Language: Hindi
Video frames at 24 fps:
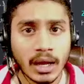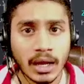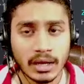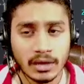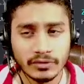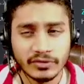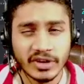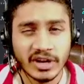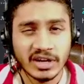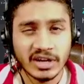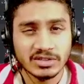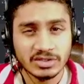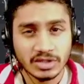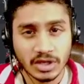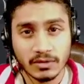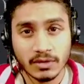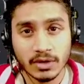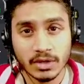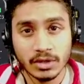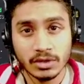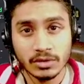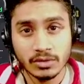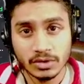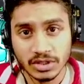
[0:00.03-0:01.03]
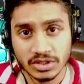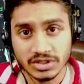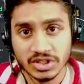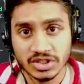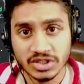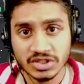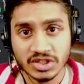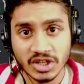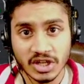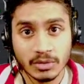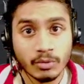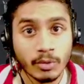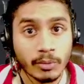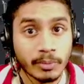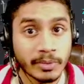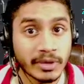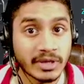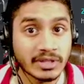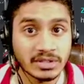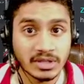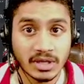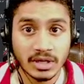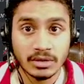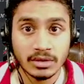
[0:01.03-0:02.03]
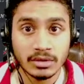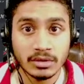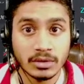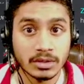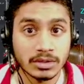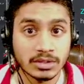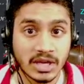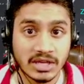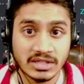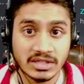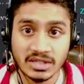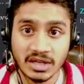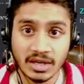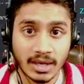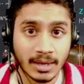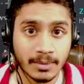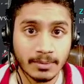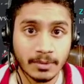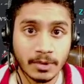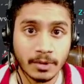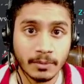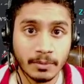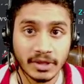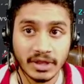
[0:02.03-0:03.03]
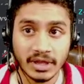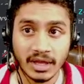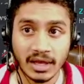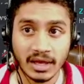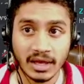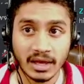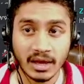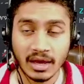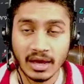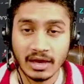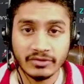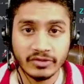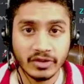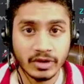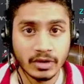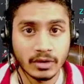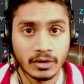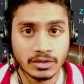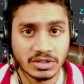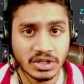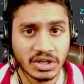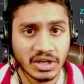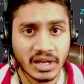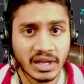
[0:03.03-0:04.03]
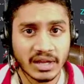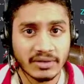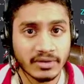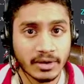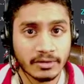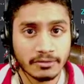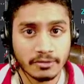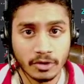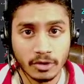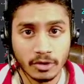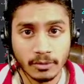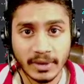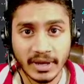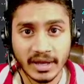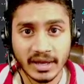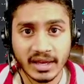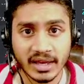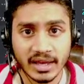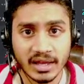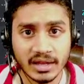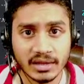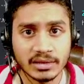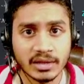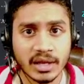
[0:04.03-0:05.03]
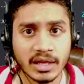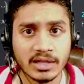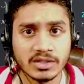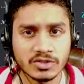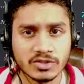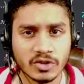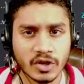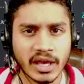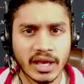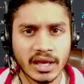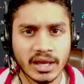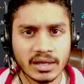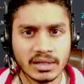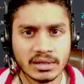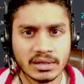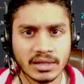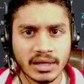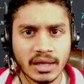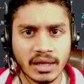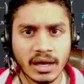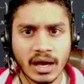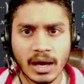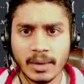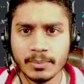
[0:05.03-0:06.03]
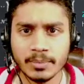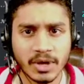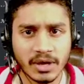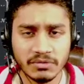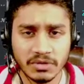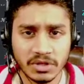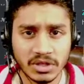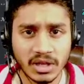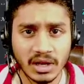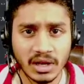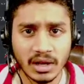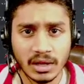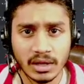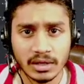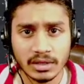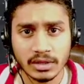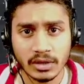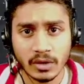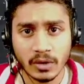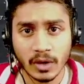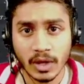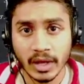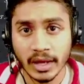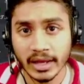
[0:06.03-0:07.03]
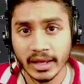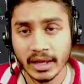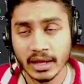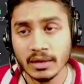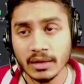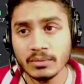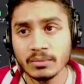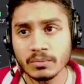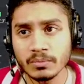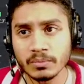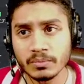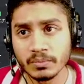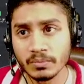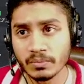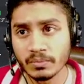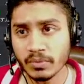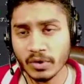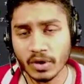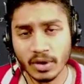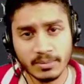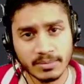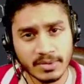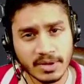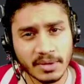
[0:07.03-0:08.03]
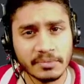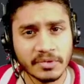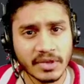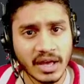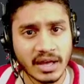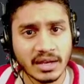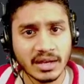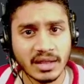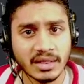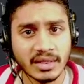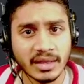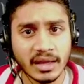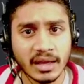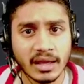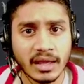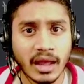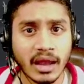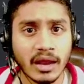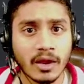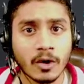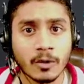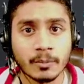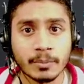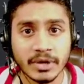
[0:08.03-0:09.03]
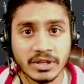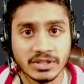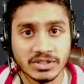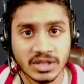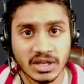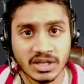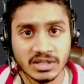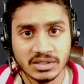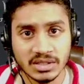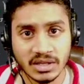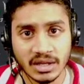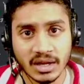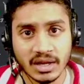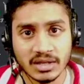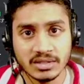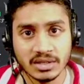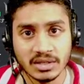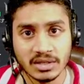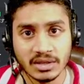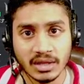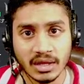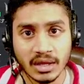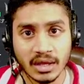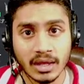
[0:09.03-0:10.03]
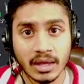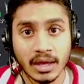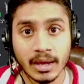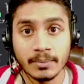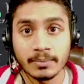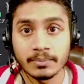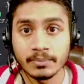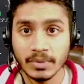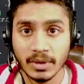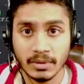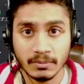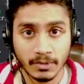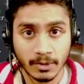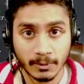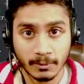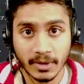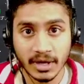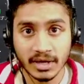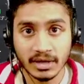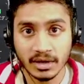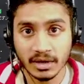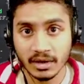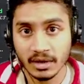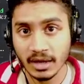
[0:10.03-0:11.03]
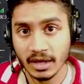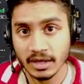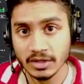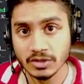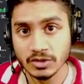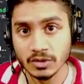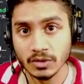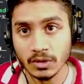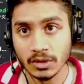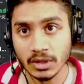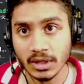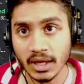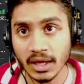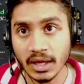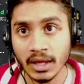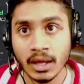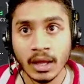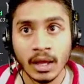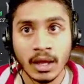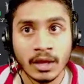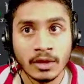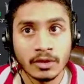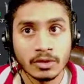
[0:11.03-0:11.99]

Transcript: हेलो फ्रेंड्स हावर यू दिस इज शेख मुबीन से तो जैसा कि आपको पता है कि काफ़ी लोग जी टी फाइव रोल प्ले खेलते हैं इन्जॉय करते हैं आपका भी दिल करता होगा लेकिन प्रॉब्लम्स आ जाती हैं कई लोग परचेज नहीं कर सकते या पेमेंट मेथड का इशू होता है